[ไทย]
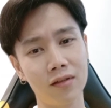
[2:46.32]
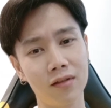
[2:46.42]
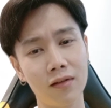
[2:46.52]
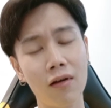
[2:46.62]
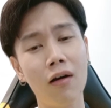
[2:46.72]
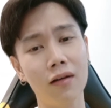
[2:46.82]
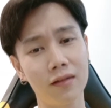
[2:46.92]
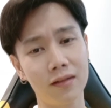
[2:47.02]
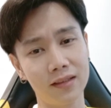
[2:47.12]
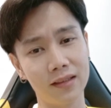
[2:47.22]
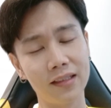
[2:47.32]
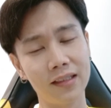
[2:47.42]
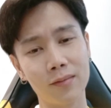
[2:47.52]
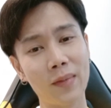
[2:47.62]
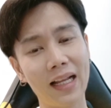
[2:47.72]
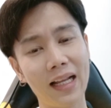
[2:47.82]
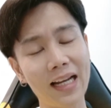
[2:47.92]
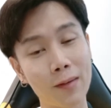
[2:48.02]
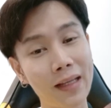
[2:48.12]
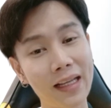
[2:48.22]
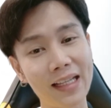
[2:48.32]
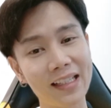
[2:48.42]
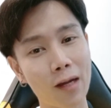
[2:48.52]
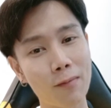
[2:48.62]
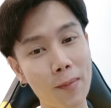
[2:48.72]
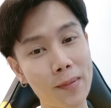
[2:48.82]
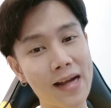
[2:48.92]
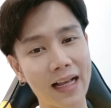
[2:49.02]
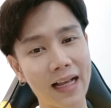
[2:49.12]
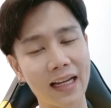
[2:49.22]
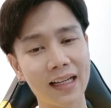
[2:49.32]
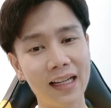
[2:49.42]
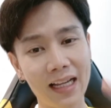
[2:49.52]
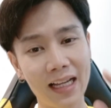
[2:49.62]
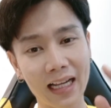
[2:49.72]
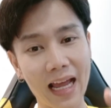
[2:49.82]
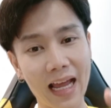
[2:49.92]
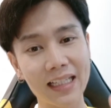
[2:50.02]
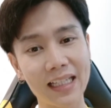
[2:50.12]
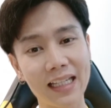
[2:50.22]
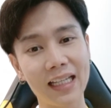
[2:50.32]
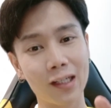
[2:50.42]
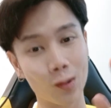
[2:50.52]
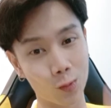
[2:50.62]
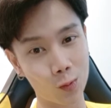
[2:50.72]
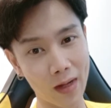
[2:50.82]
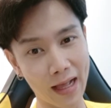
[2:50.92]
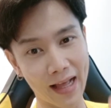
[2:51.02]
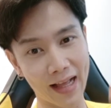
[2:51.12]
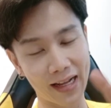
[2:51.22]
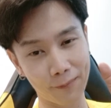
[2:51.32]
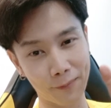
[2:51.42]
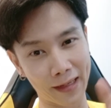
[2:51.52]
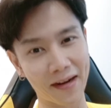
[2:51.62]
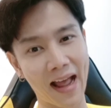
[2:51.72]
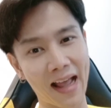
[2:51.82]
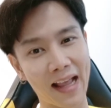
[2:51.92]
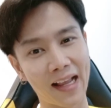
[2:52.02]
เนาะเออมันมีเรื่องราวแบบนี้เยอะเดี๋ยวเรามาเผื่อกัน ใครที่รู้ว่าเป็นใคร